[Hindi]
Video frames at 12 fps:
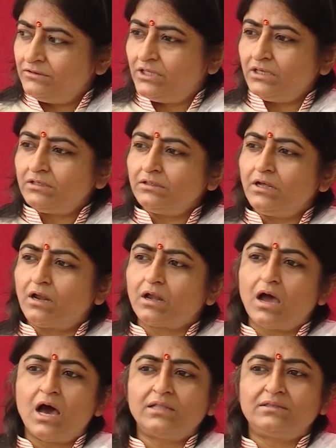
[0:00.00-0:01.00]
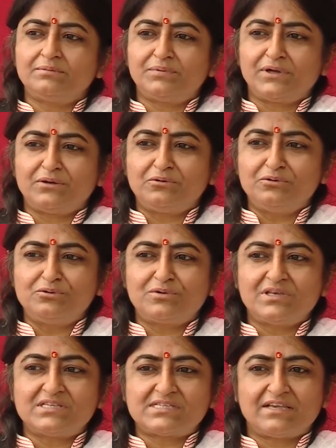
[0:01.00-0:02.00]
दिन रात अपने गुरु
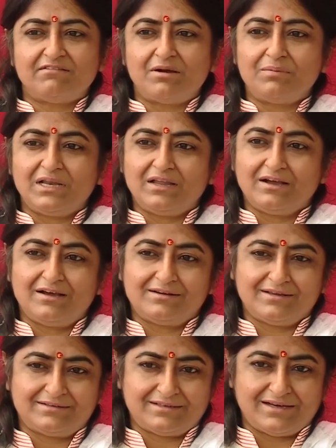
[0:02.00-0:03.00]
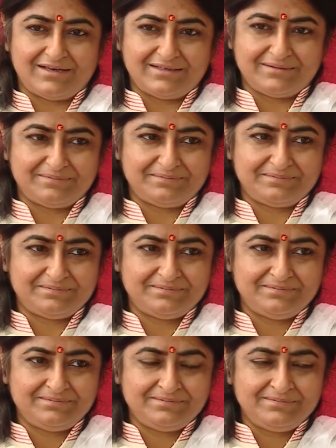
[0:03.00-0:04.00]
की सेवा में लगा रहता
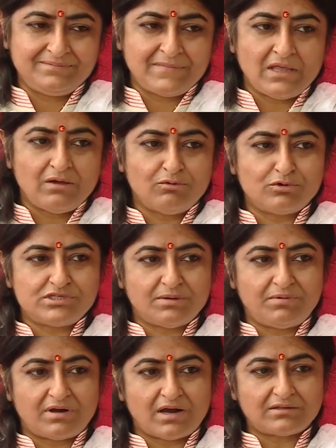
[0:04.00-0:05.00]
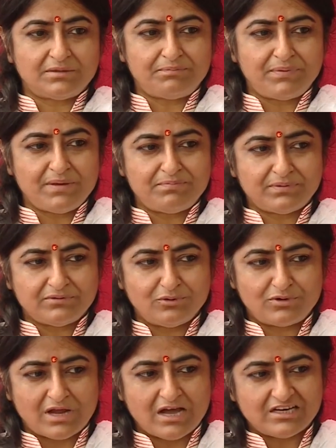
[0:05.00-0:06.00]
है वो जब रक्त पीप
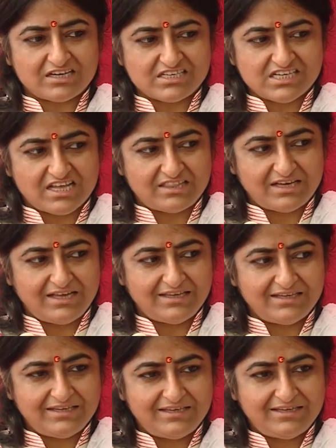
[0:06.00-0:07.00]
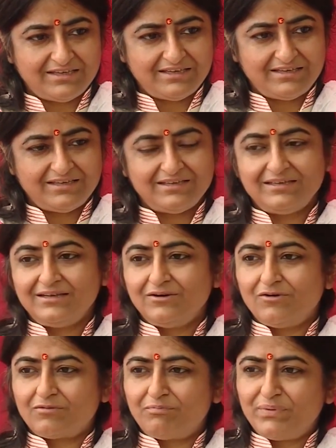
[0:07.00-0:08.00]
उठा कर जाता
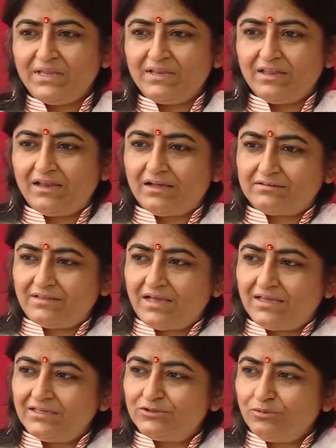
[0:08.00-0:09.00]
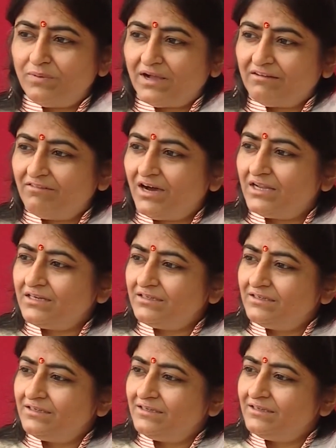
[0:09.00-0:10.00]
है और पीने लगता है तो भगवान
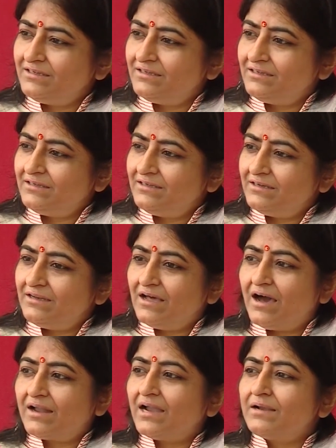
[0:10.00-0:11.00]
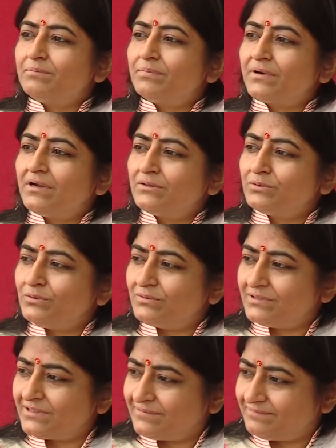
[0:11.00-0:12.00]
नारायण प्रकट
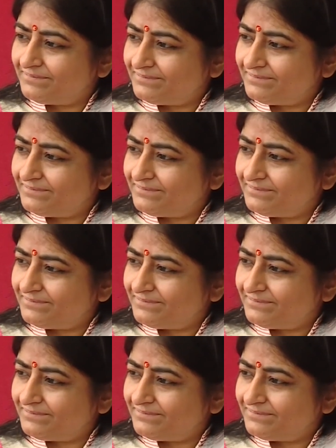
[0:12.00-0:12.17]
होते हैं